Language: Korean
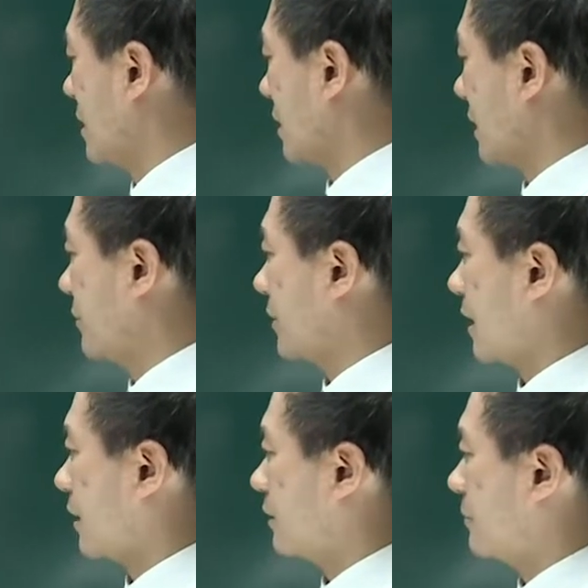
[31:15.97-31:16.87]
가본
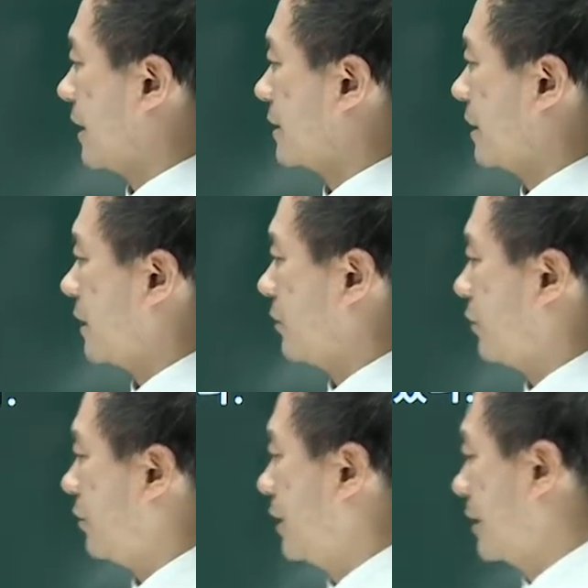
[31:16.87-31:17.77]
계약금 배액
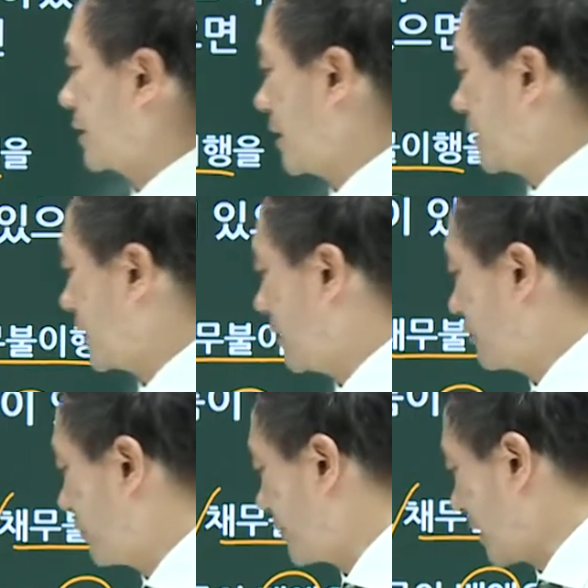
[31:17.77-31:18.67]
상환하고 해제할
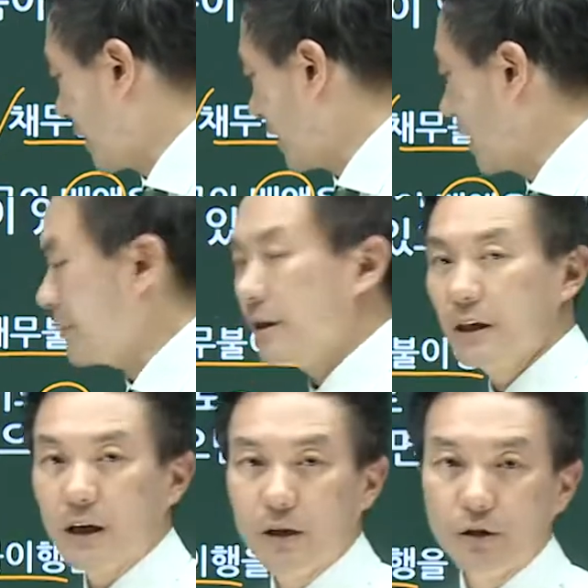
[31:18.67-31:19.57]
수 없다. 합의에
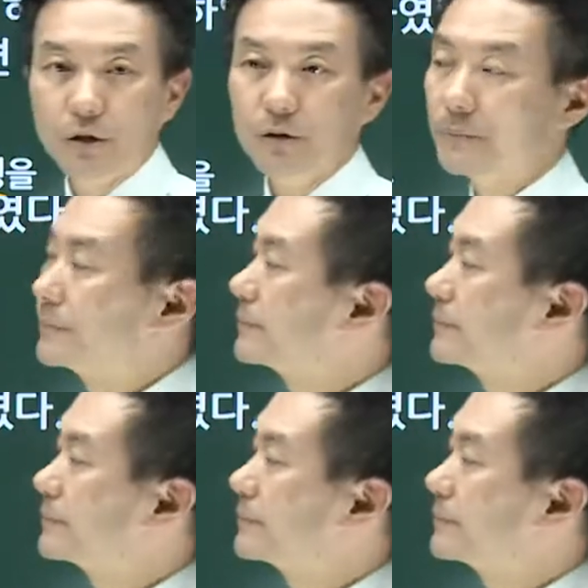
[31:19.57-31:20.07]
따라야 되죠.